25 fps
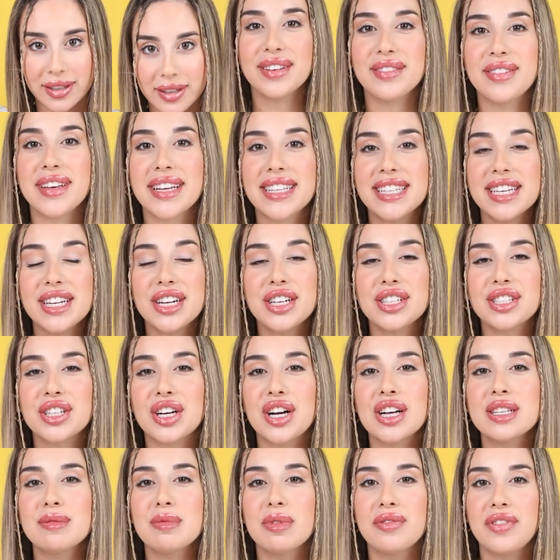في كتير
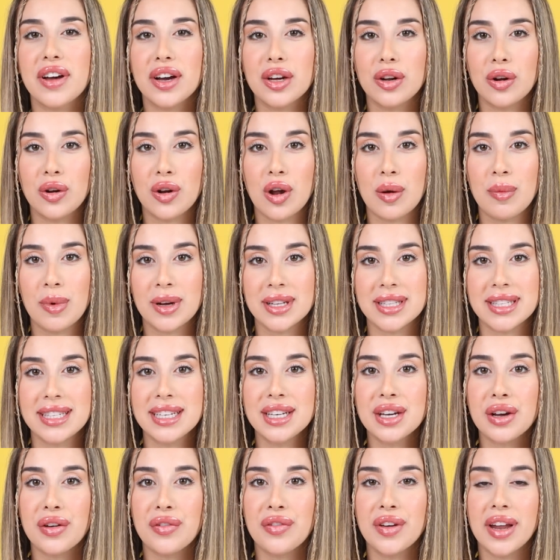أشخاص بفكروا إنه
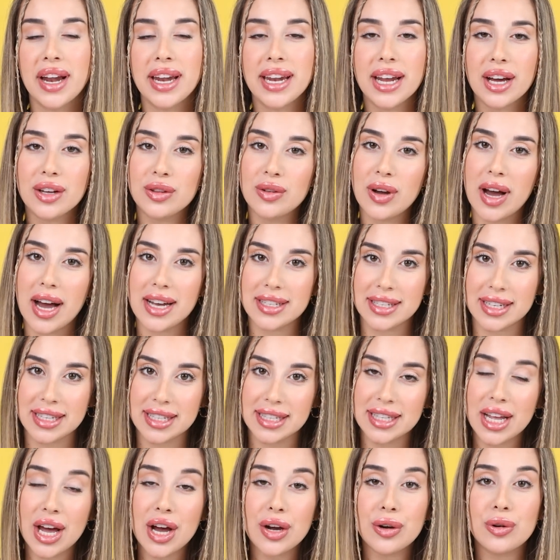البطيخ فينا ناخده از
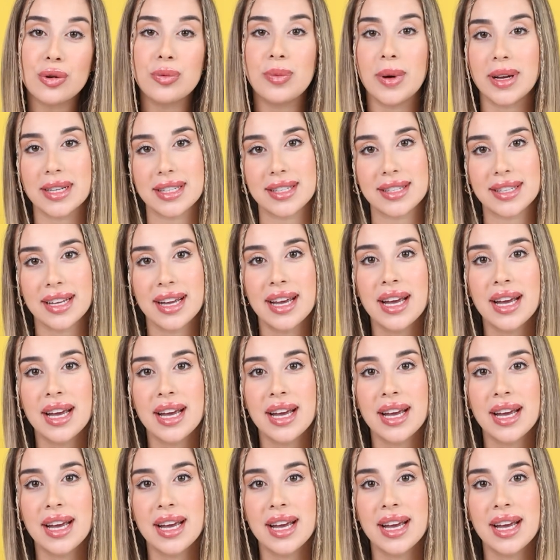سناك وبس